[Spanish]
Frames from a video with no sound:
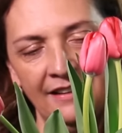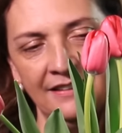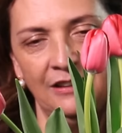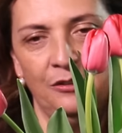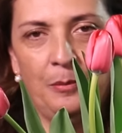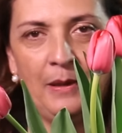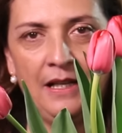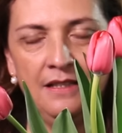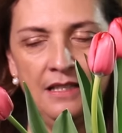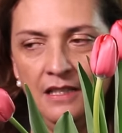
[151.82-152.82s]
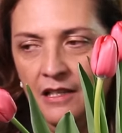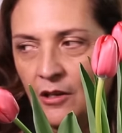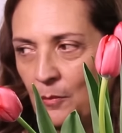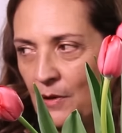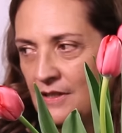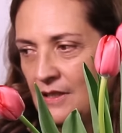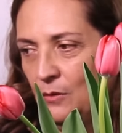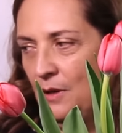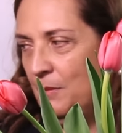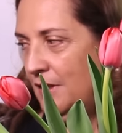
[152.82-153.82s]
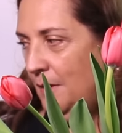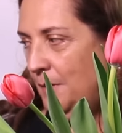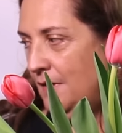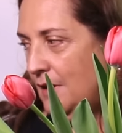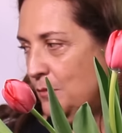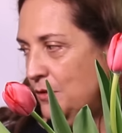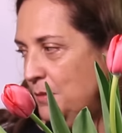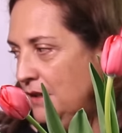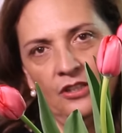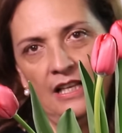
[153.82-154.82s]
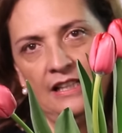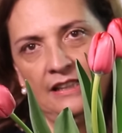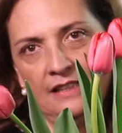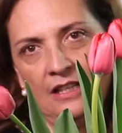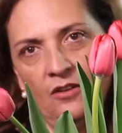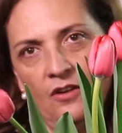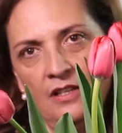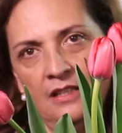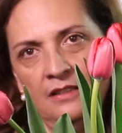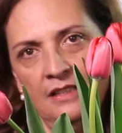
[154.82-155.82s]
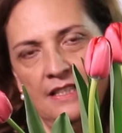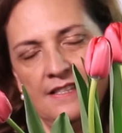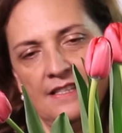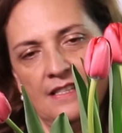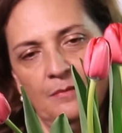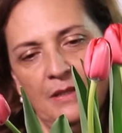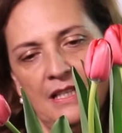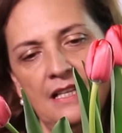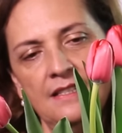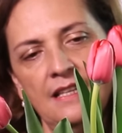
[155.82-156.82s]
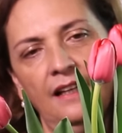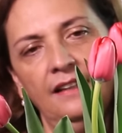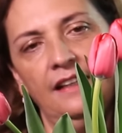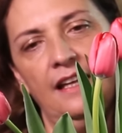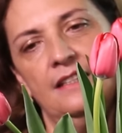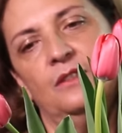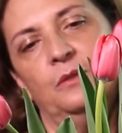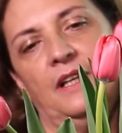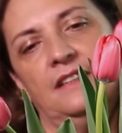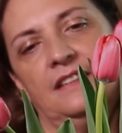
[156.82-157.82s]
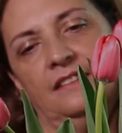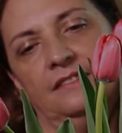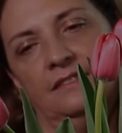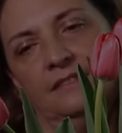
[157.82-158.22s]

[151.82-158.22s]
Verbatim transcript: éxito para ti y lo puedes seguramente vender muy bien. Soy Alejandra Coglan y estás en mi casa, que es tu casa.